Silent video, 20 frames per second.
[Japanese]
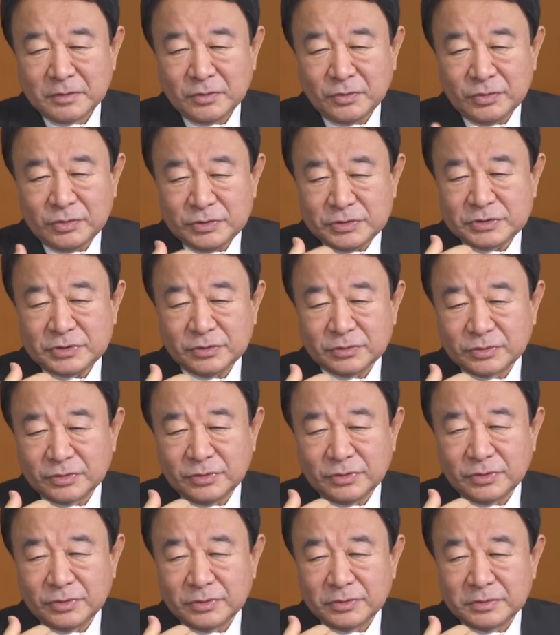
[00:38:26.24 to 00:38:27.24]
この人
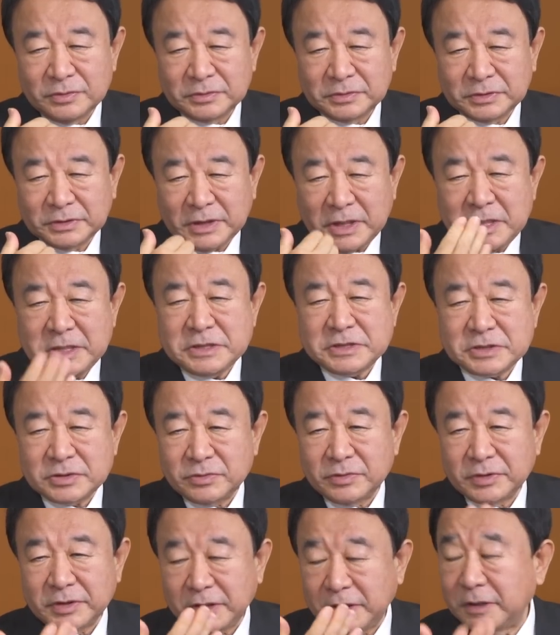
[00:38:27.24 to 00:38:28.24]
と大使
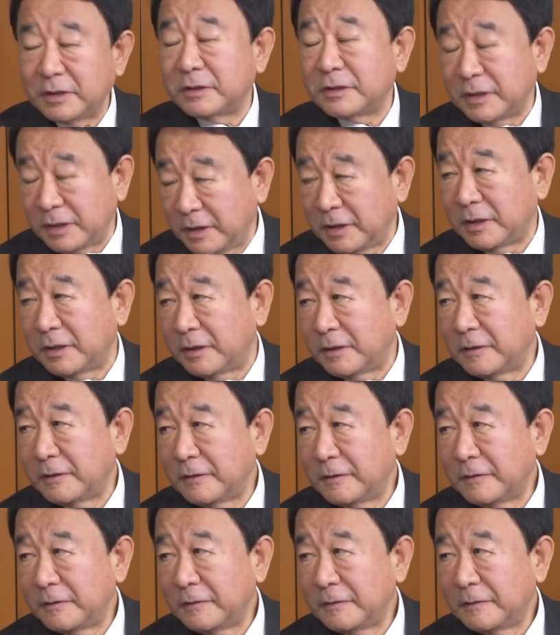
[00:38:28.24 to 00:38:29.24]
の部屋で
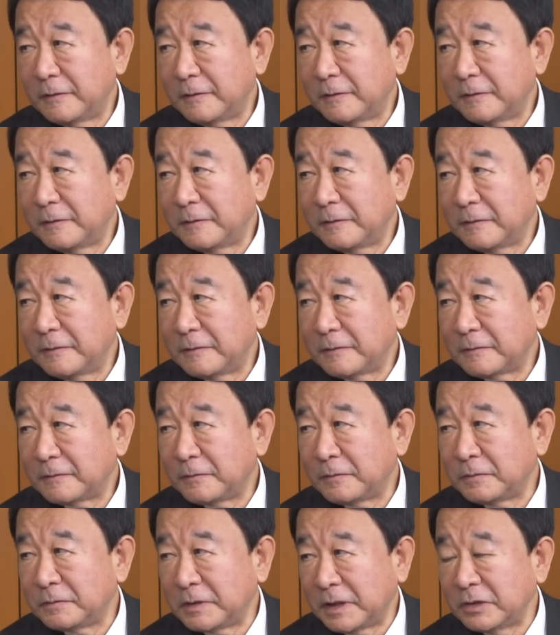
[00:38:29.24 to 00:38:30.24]

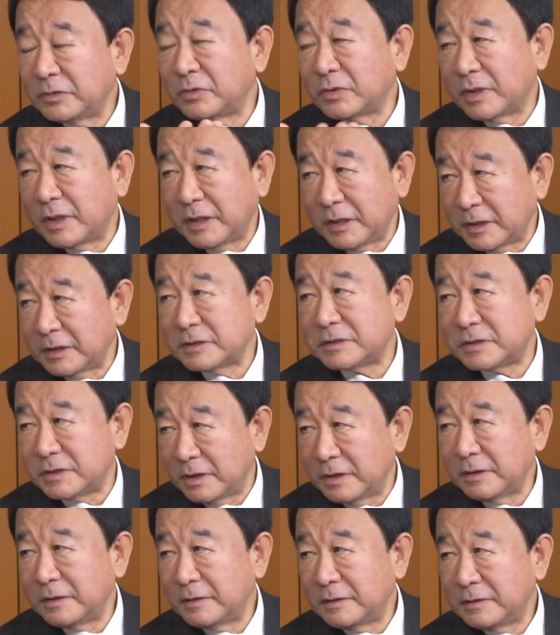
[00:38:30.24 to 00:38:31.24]
こう何度か話し
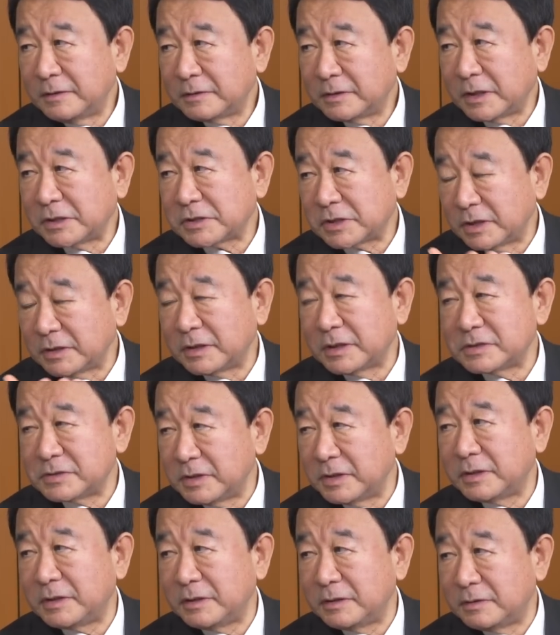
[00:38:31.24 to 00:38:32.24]
た大使館訪
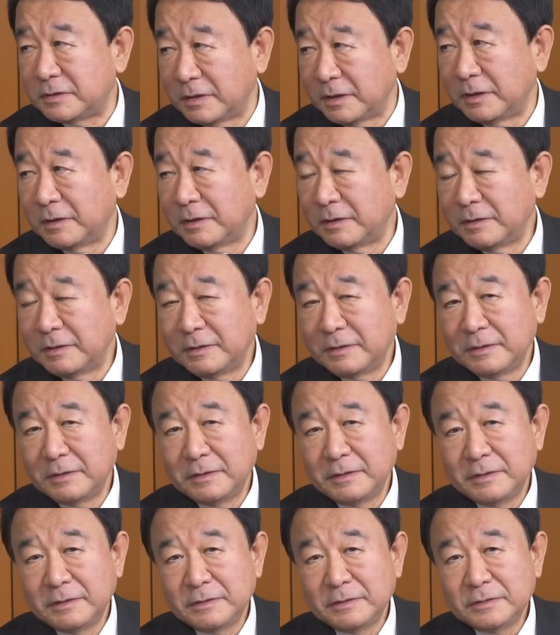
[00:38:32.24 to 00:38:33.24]
ねて行って
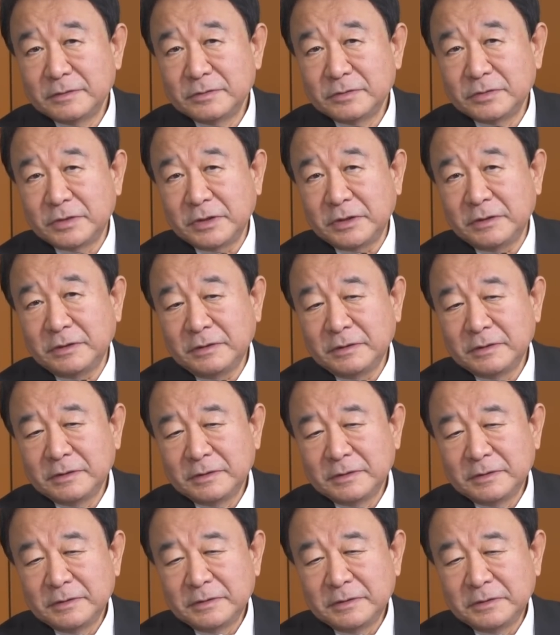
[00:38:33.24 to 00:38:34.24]
で
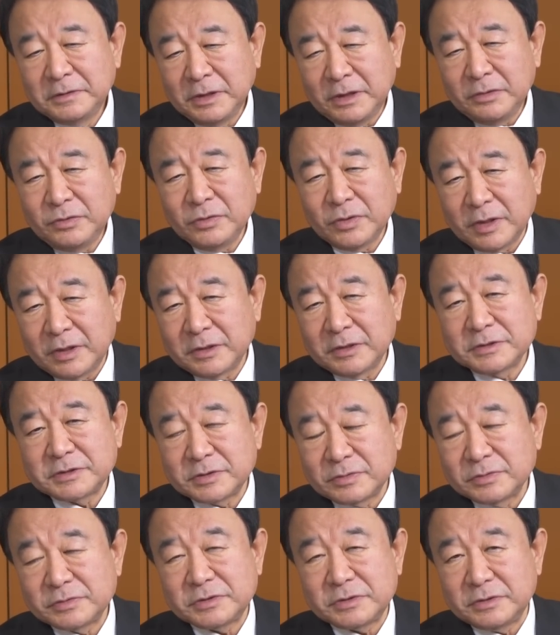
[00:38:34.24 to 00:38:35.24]
何度か話し
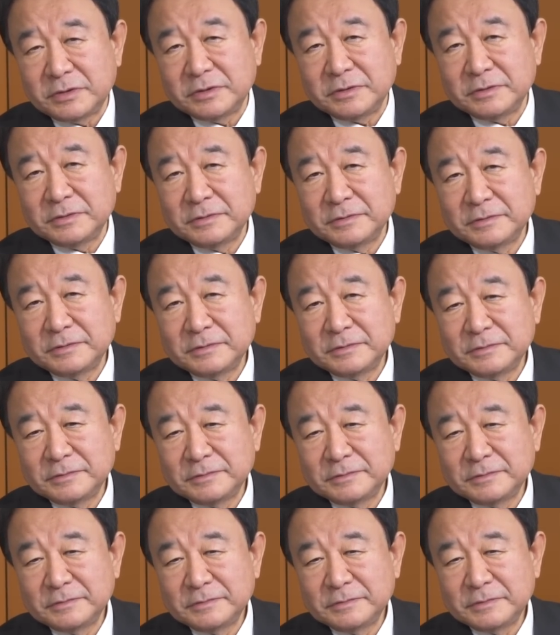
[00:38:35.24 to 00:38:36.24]
てるうちに
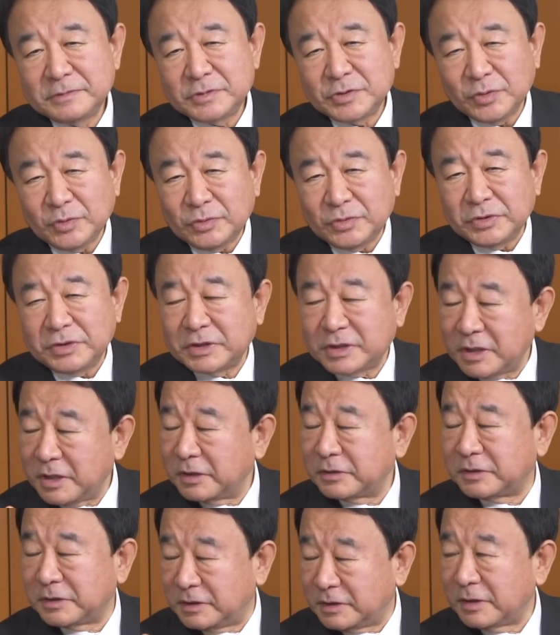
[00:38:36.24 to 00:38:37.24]
ちょっと引っか
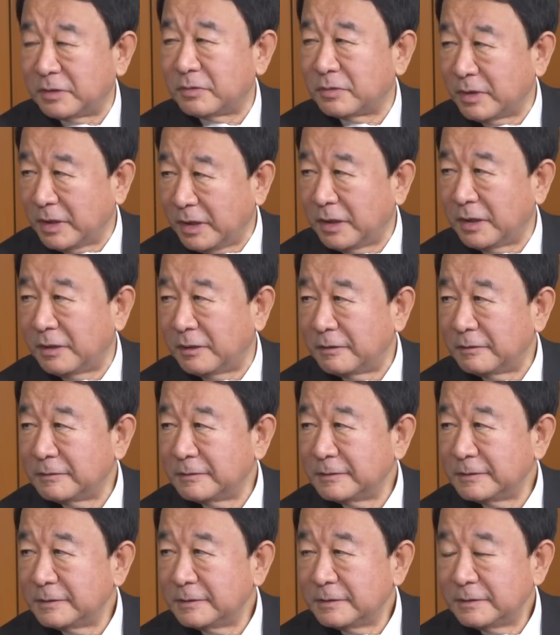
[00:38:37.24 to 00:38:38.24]
かってきたのが
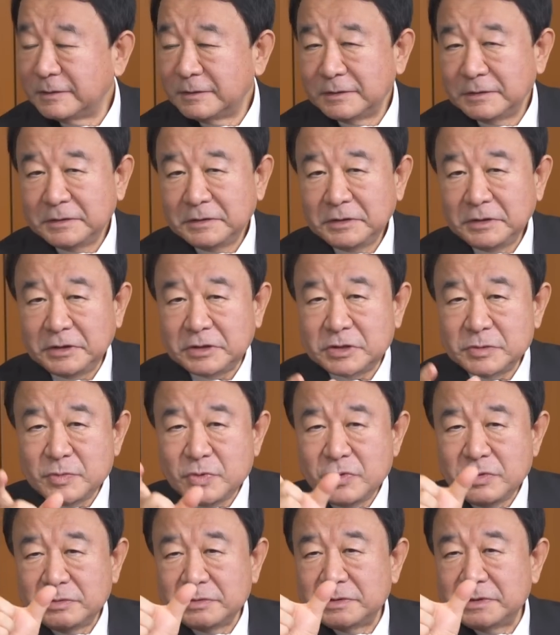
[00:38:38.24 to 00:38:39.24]
いつ
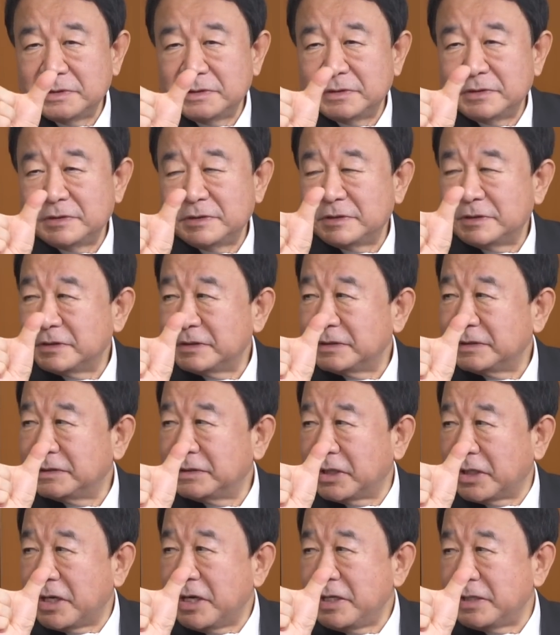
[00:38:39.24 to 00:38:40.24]
も
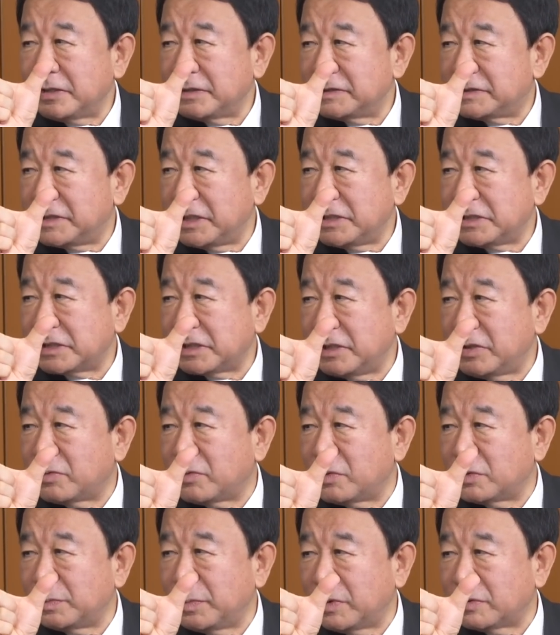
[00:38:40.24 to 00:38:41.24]
長い正式な
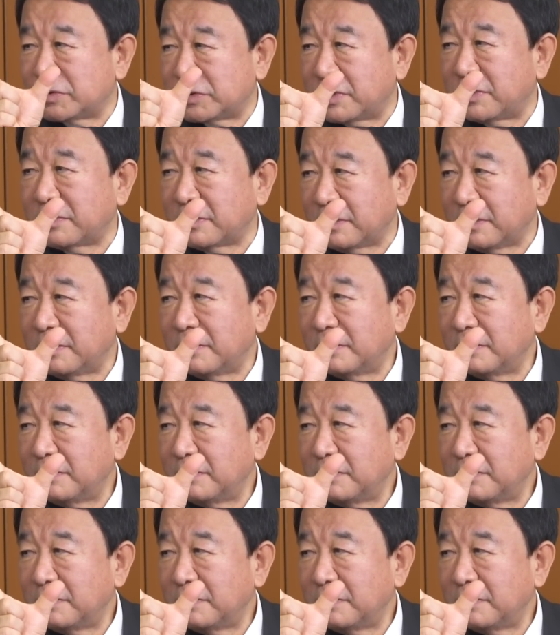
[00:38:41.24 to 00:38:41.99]
国名をおっしゃるわけ